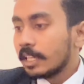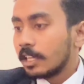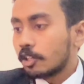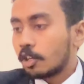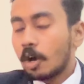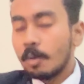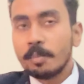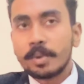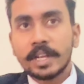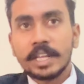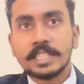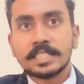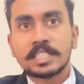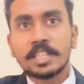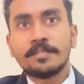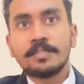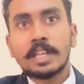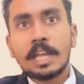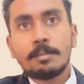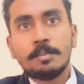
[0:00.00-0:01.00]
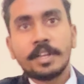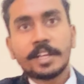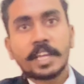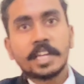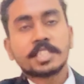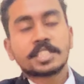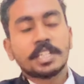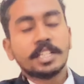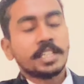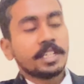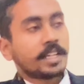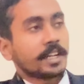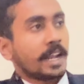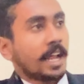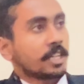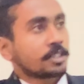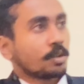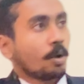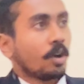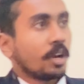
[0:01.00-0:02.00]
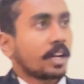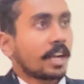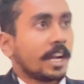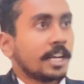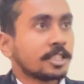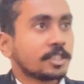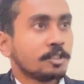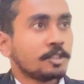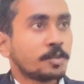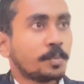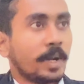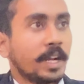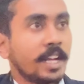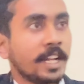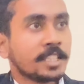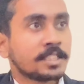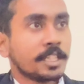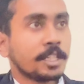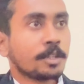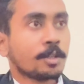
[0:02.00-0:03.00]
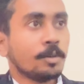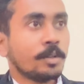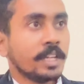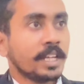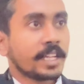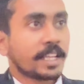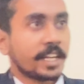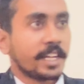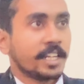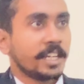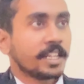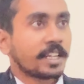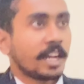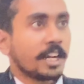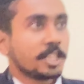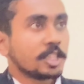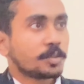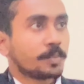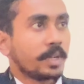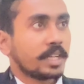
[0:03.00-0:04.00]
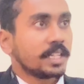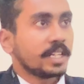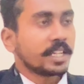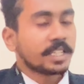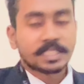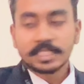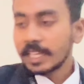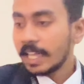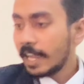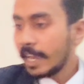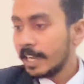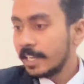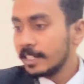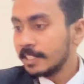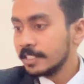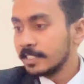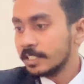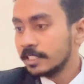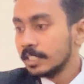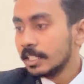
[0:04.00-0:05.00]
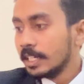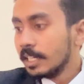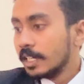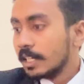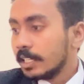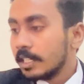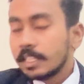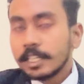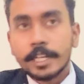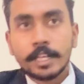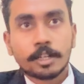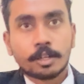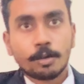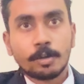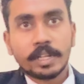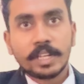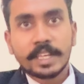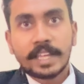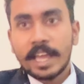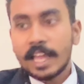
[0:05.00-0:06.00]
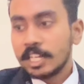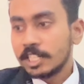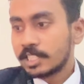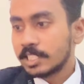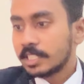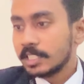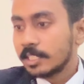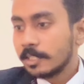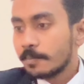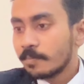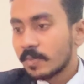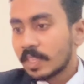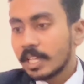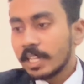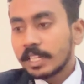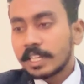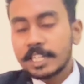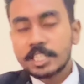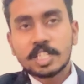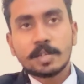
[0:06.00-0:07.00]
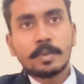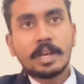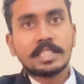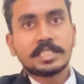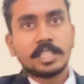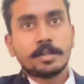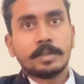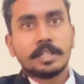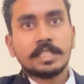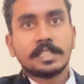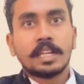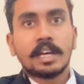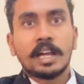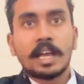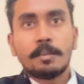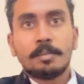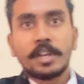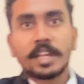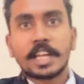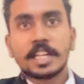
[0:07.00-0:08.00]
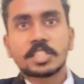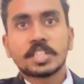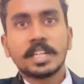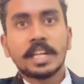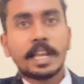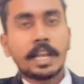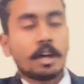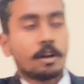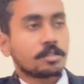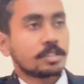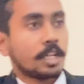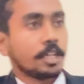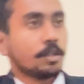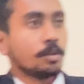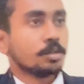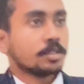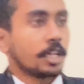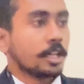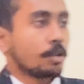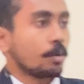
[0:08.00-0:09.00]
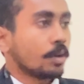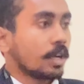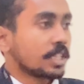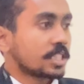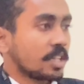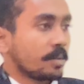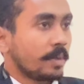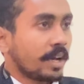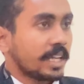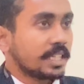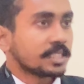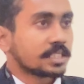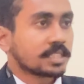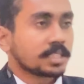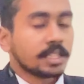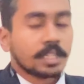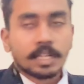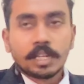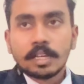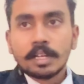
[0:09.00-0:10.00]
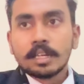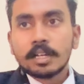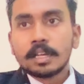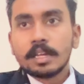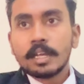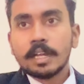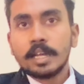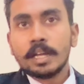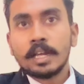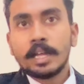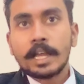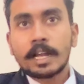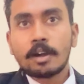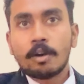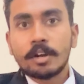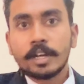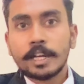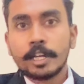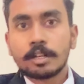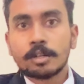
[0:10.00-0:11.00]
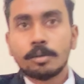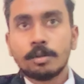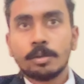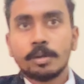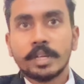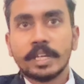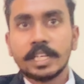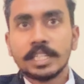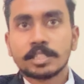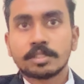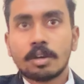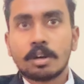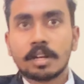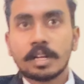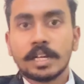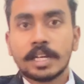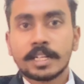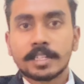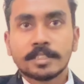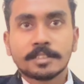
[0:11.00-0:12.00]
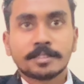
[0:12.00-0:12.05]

comprehensive the application tracks all kinds of spendings including credit card spendings and uh, including cash customizable the application allows the user to customize uh, according to his or her